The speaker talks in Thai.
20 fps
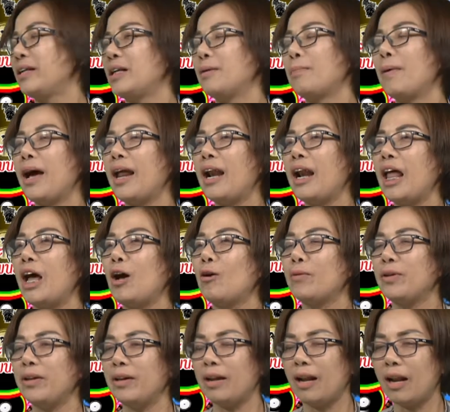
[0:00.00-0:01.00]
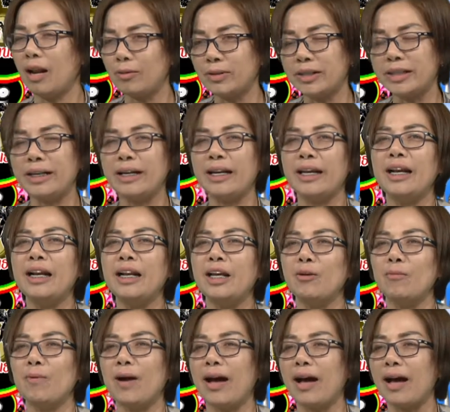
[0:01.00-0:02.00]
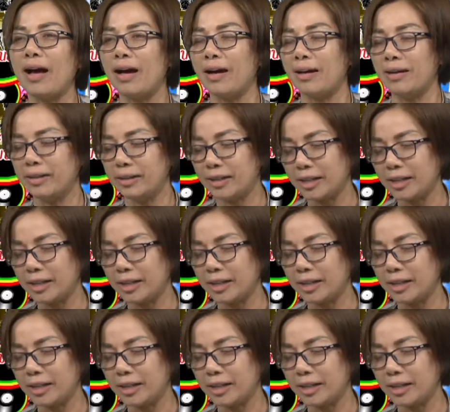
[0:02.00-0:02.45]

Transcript: ผลิตภัณฑ์เราเนี่ยเราจะเน้นเลยว่า